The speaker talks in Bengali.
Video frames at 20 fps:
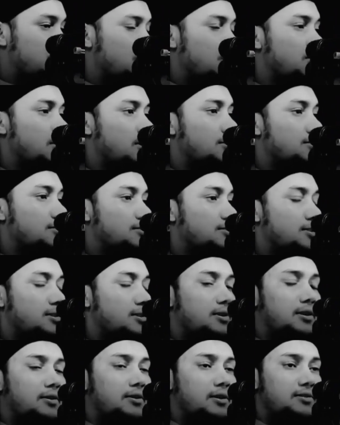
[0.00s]
রসুল
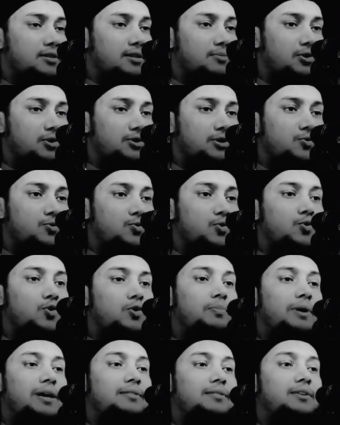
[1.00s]
সাল্লাহ বলেছেন কোন
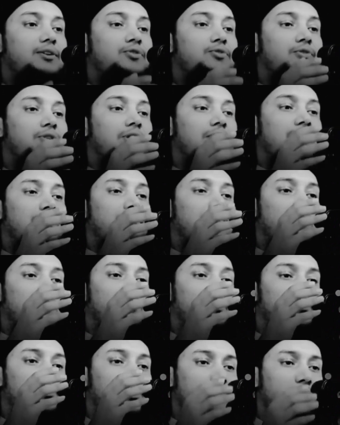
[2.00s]
ব্যক্তি যদি
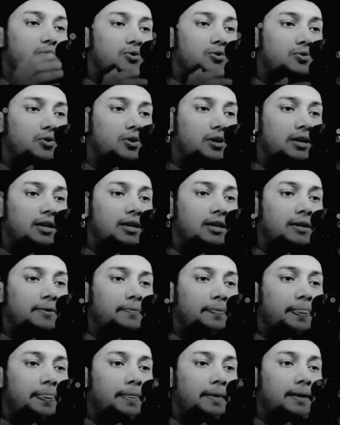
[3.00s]
মাদক সেবন করে
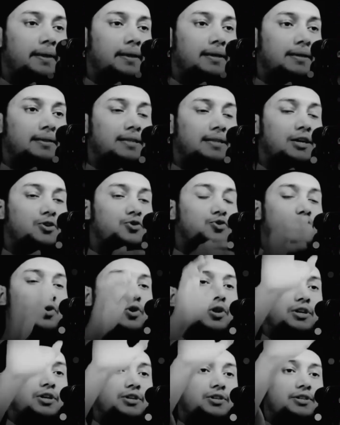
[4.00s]
তার
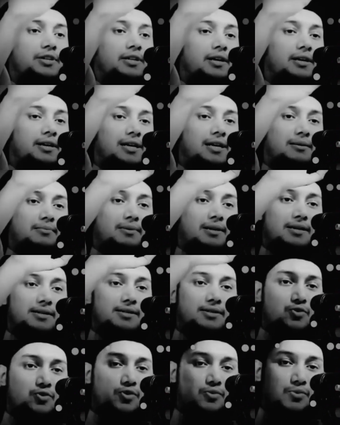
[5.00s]
চল্লিশ দিনের
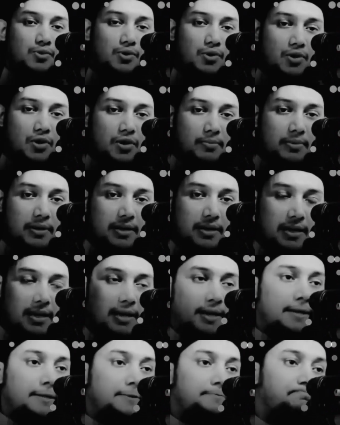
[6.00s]
নামাজ কবুল হবে
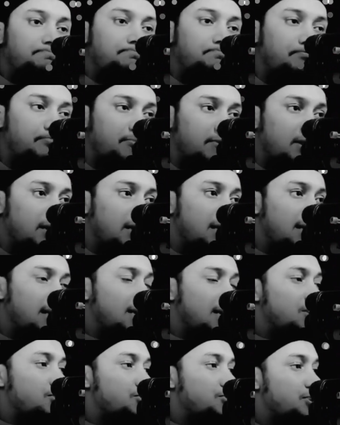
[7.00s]
না
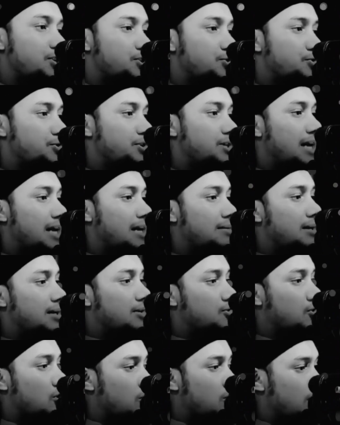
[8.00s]
সে যদি
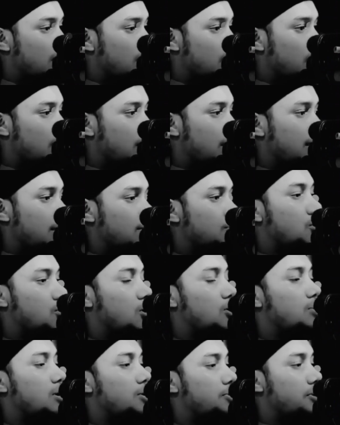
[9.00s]
আবার তওবা করে
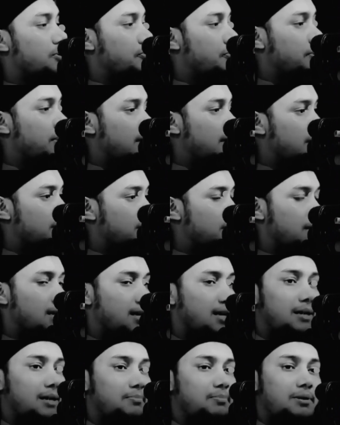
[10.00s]
তবা করে ফিরে আসে
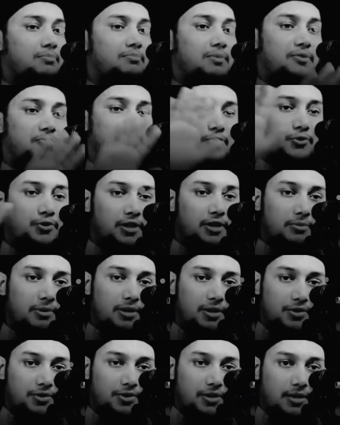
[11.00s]
আল্লাহ পাক মাফ করে
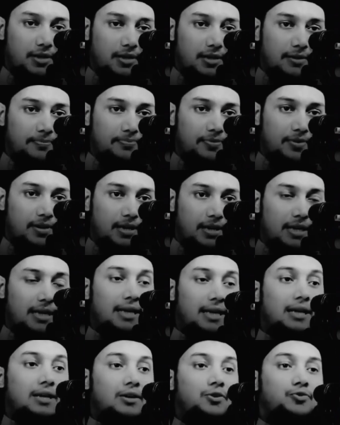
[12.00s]
দেবেন ইনশাআল্লাহ
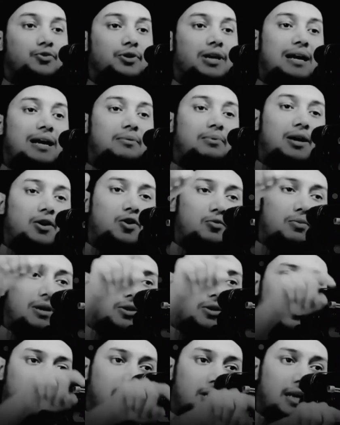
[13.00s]
যদি আবারও
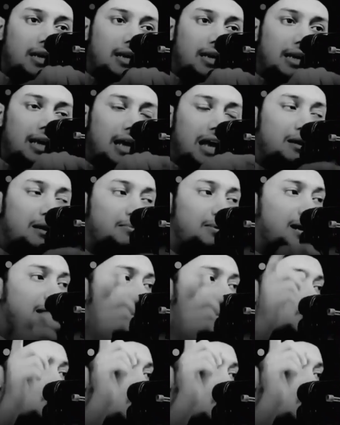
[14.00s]
মাদক খায় আবার